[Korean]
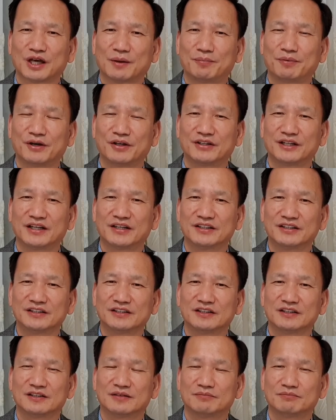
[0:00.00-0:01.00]

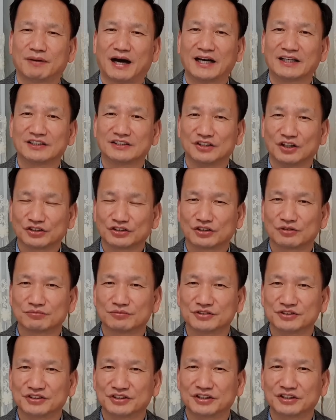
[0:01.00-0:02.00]
대표되는 많은
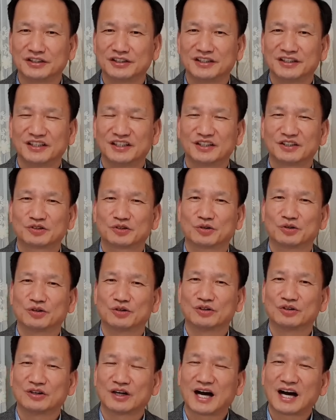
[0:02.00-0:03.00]
여성분들
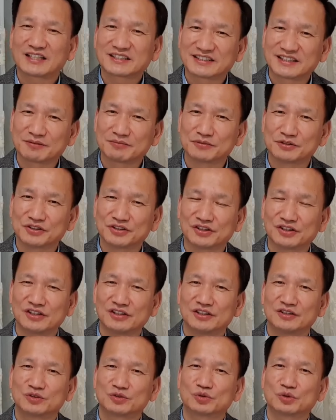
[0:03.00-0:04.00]
또
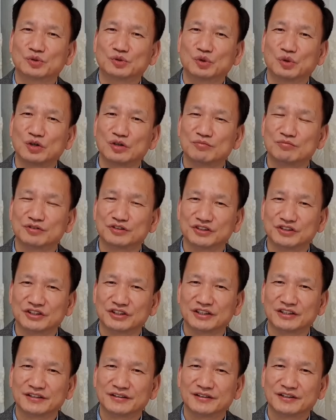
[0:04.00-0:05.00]
학생분들 또
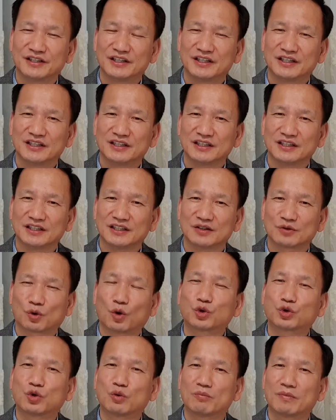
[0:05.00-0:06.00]
노인분들 예,
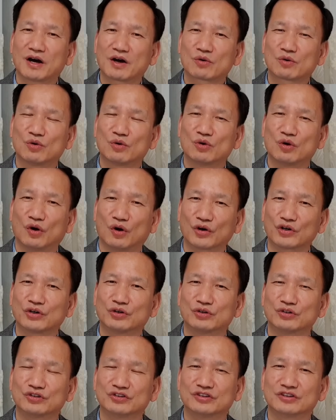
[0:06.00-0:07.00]
고통받고
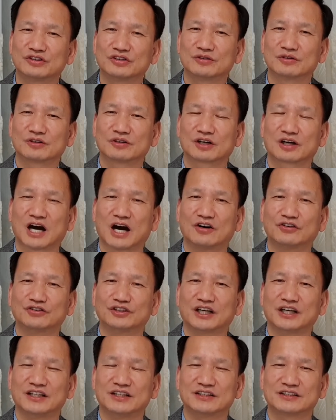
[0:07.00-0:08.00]
어려운
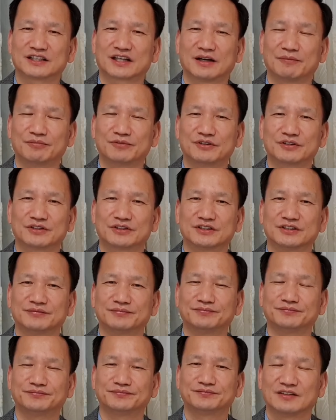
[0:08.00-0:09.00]
가운데 있는
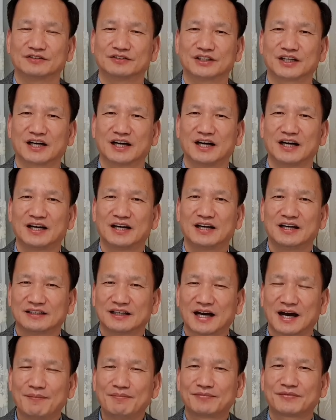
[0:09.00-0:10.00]
사람들은 우리가
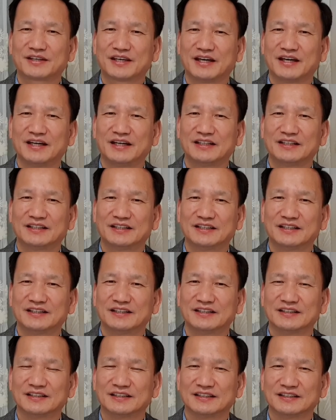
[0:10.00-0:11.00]
함께
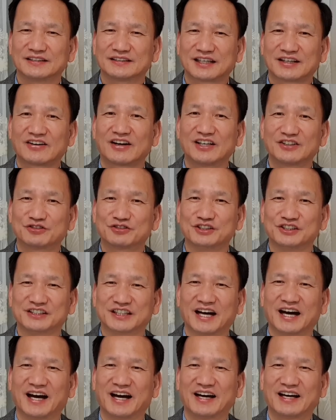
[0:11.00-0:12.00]
예, 살아갈 수
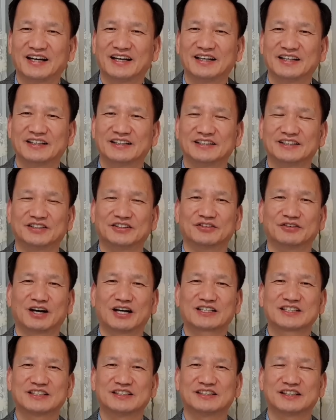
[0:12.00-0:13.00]
있다. 이런
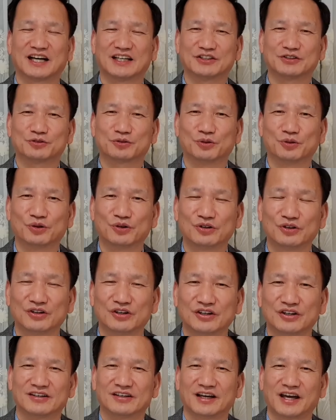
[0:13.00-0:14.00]
확신을 가지고
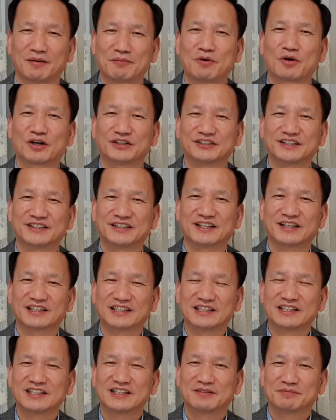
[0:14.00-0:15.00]
행복한
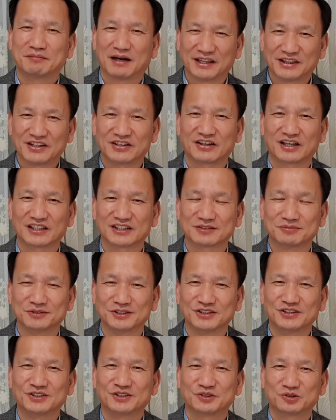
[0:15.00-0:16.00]
세상을 만들어
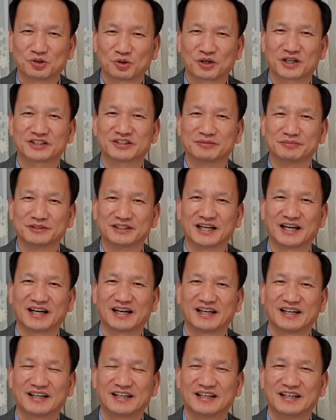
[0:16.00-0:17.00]
갔으면 좋겠습니다.
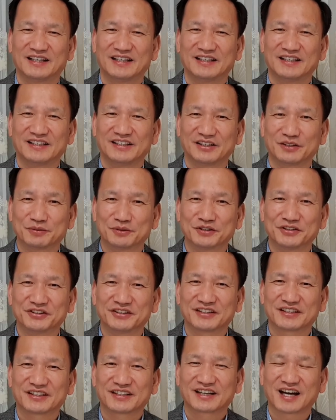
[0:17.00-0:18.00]

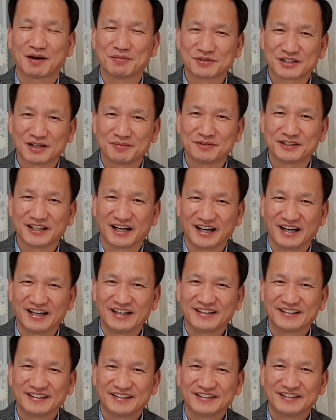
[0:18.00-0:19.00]
여러분,
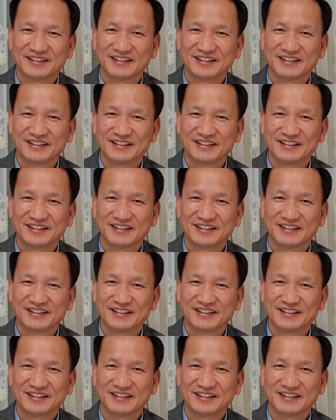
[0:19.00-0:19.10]
감사합니다.